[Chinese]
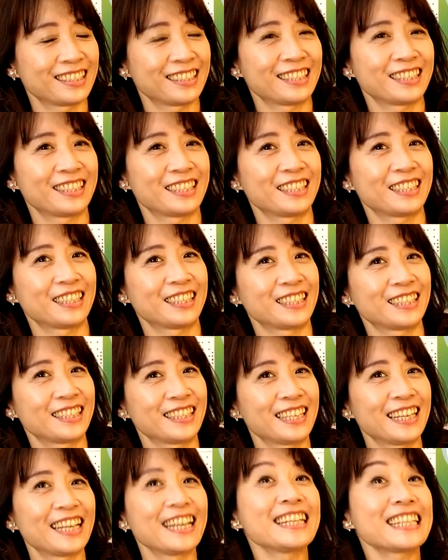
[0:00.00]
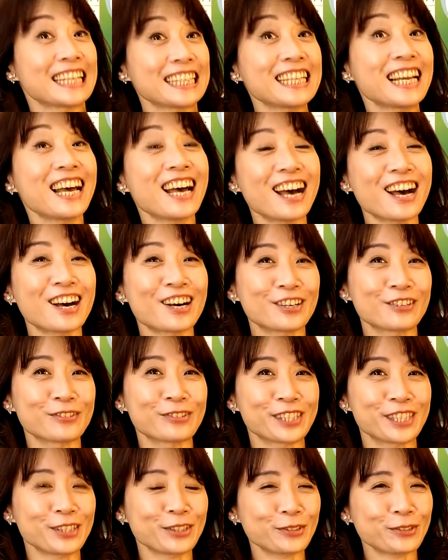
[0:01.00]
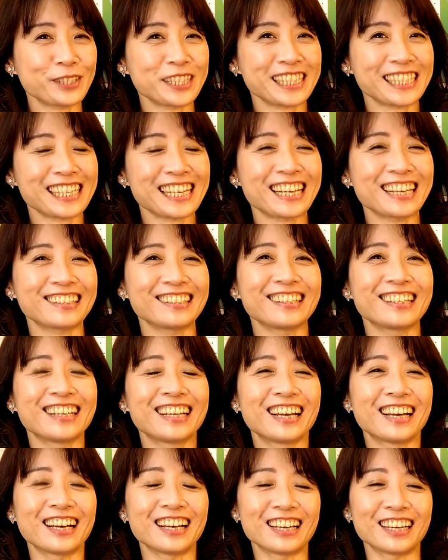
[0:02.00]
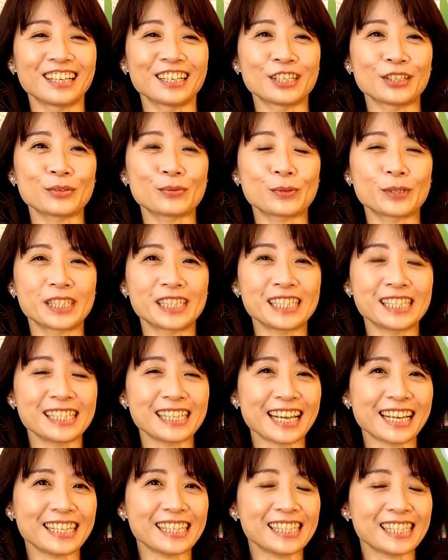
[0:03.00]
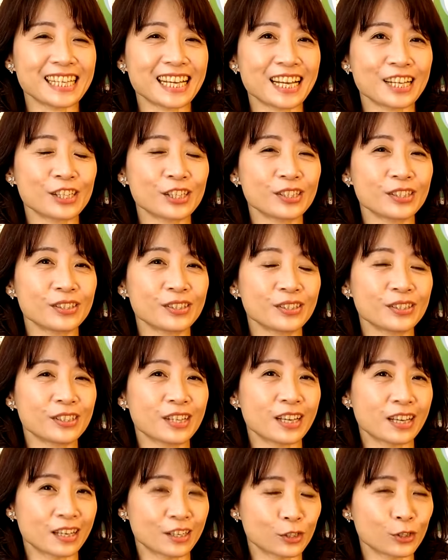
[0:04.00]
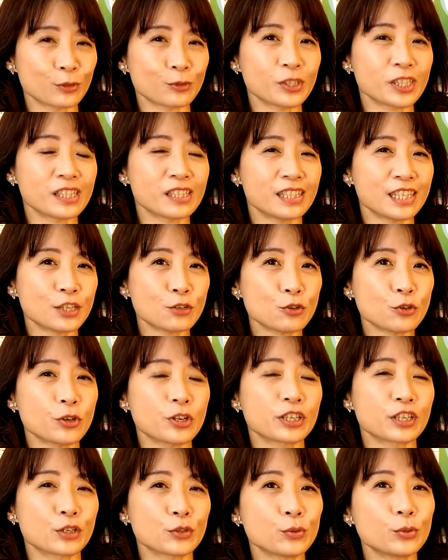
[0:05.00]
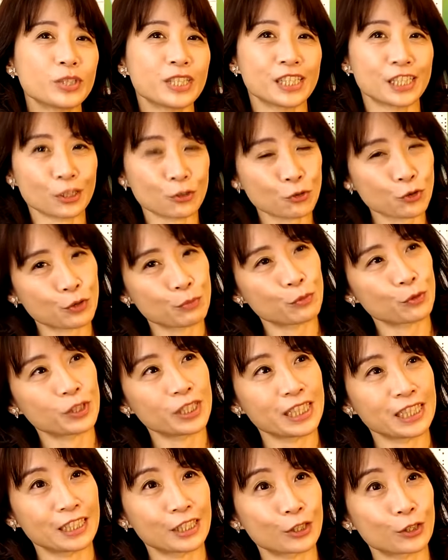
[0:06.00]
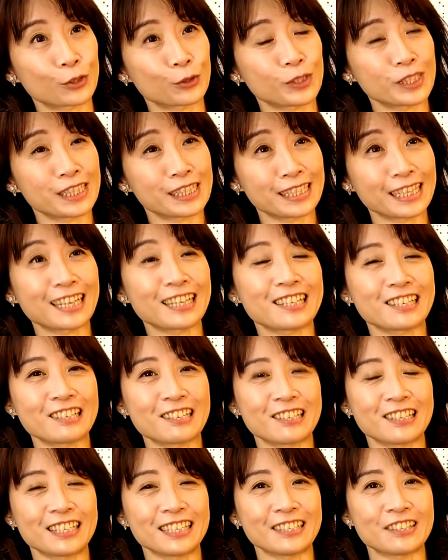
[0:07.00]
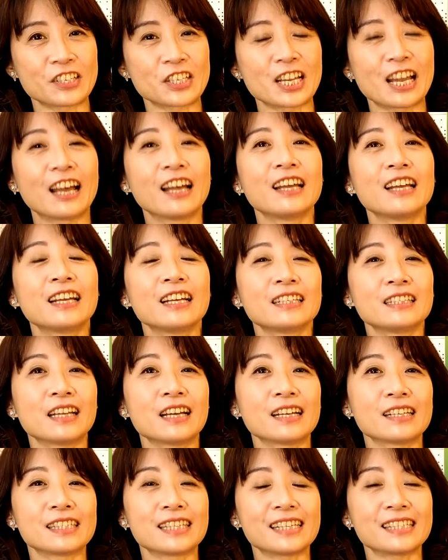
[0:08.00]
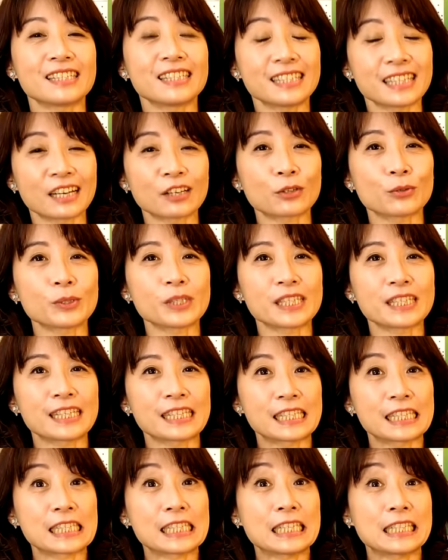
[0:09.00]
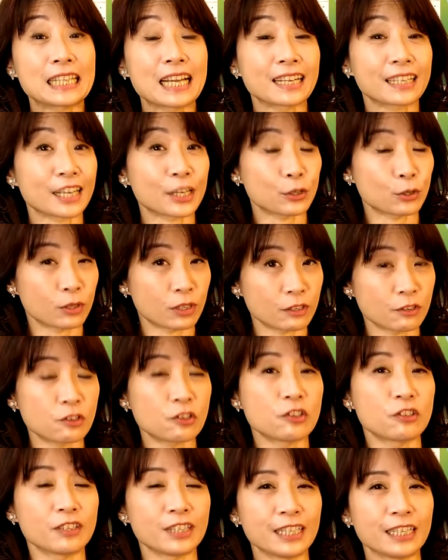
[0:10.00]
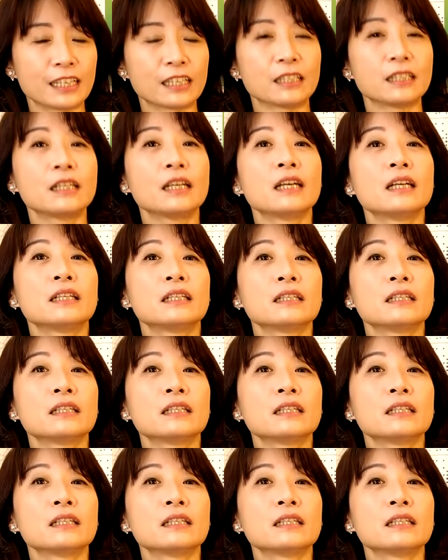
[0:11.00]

资金账号，大家好，我是杜基燕。呃，我是在一家呃从事医学跟护理教学模型的公司担任执行长。那在这家公司的资历大概有二十年。